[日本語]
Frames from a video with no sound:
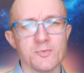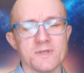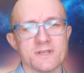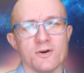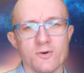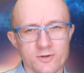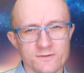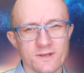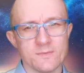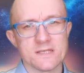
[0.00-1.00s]
フの皆さん、おはよう
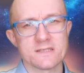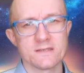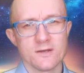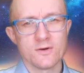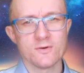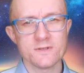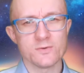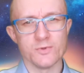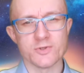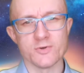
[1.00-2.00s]
ございます。本
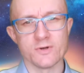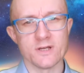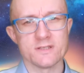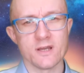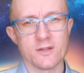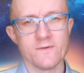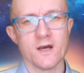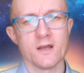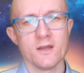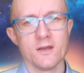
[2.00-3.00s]
日み紹介したいの
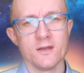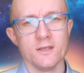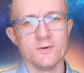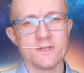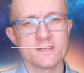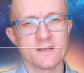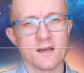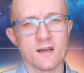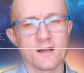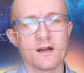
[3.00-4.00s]
は、優越
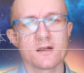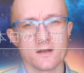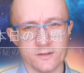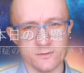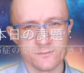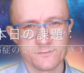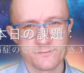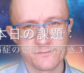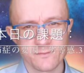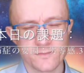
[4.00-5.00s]
感がかける。
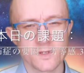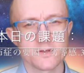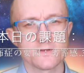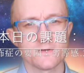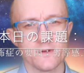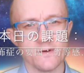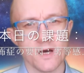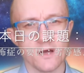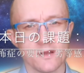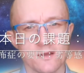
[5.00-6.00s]
それ
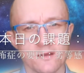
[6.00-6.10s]
は、